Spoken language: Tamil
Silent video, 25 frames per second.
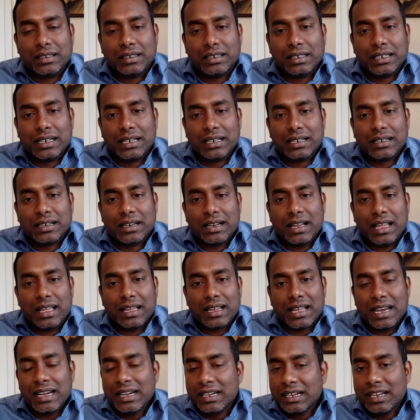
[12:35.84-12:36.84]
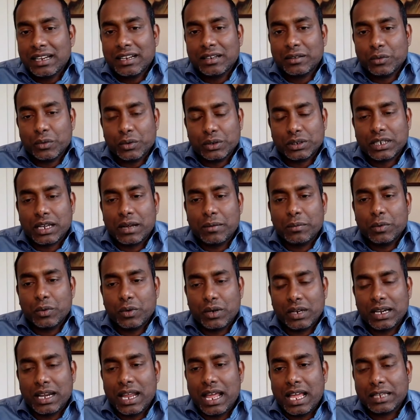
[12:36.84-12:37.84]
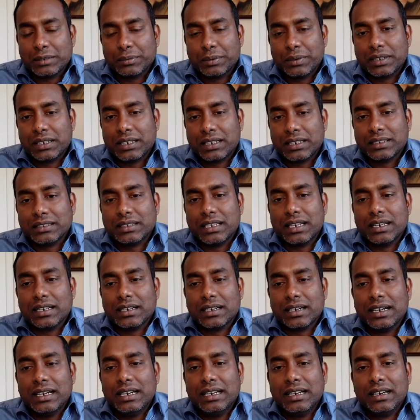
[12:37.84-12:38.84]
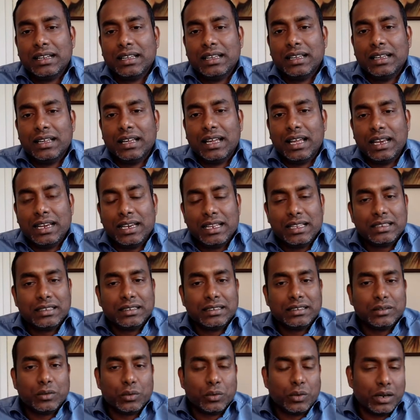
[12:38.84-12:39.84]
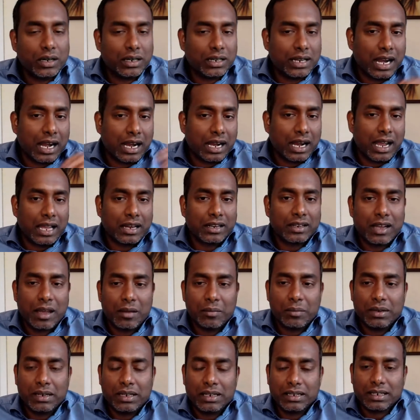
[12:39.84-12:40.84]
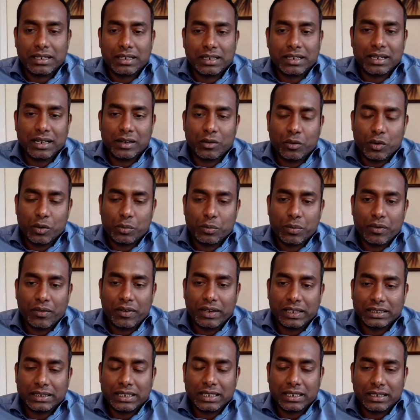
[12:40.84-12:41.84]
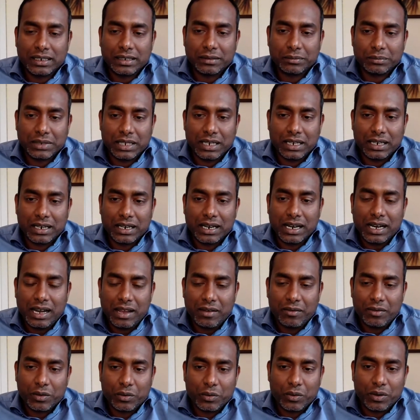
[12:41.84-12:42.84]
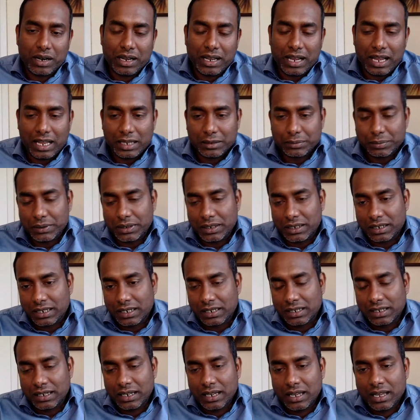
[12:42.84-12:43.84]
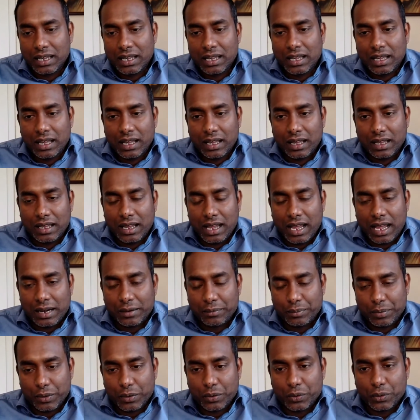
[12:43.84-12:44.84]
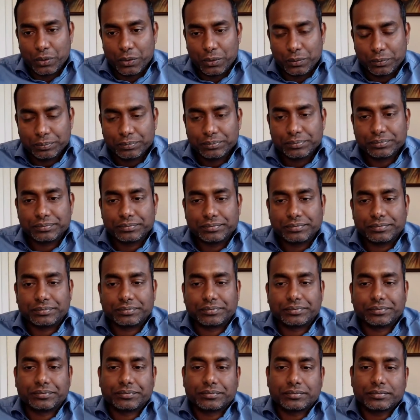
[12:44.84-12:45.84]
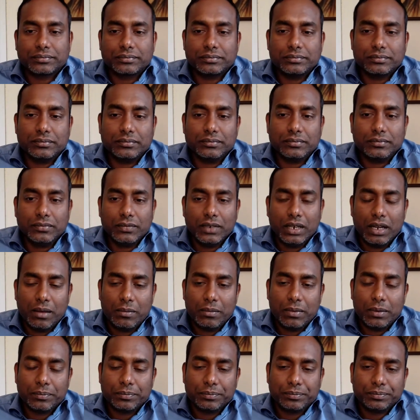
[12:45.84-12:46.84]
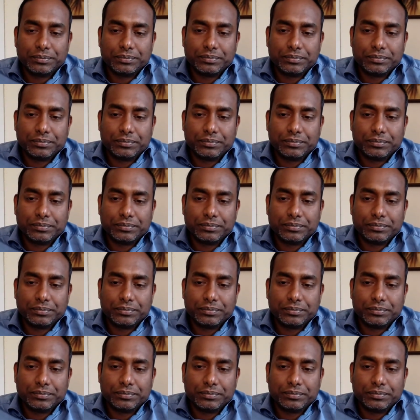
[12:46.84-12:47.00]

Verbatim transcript: நீங்கள் நேரம் யோசிக்காமல் உடனே ஆஸ்பத்திரிக்கு செல்லுங்கள் அல்லது உங்களுக்கு அருகாமையில் இருக்கின்ற குடும்ப வைத்தியரிடம் செல்லுங்கள் அவர் உங்களை ஆஸ்பத்திரிக்கு அனுப்பக்கூடும் ஆமாம்